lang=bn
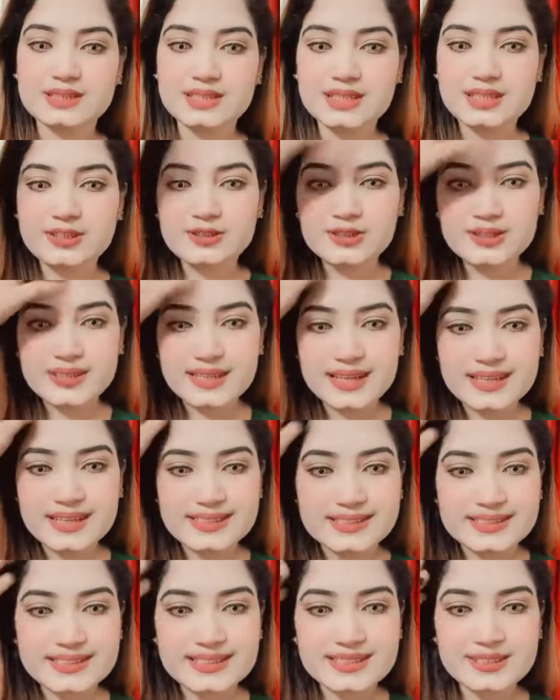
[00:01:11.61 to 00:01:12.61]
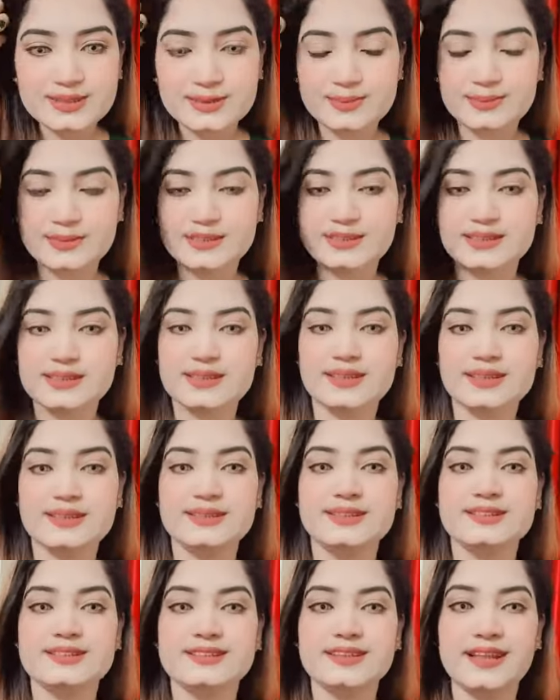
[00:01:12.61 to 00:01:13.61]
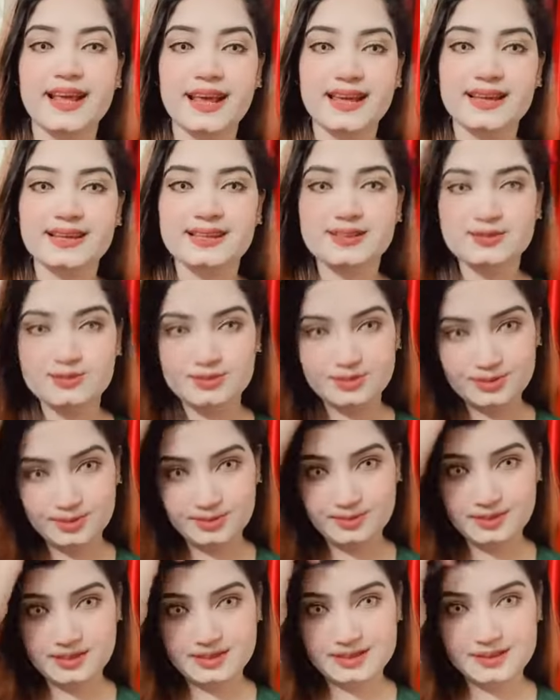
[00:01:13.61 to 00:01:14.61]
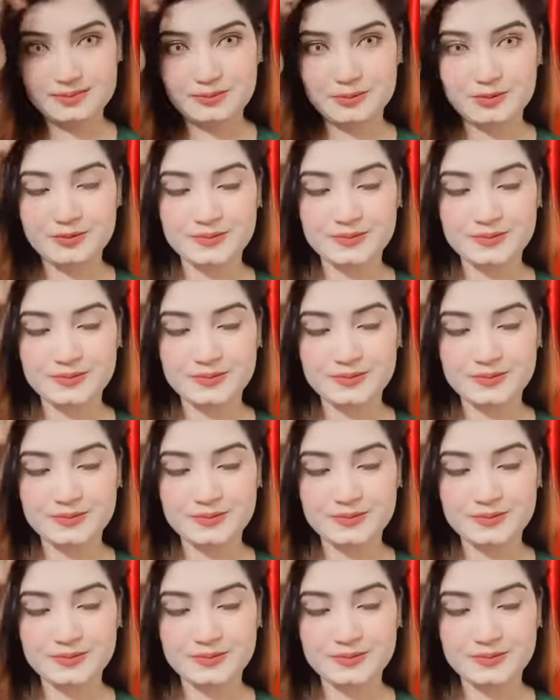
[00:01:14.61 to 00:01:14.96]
কিউট লাগছে তোমাকে থ্যাংক ইউ সো মাচ আপু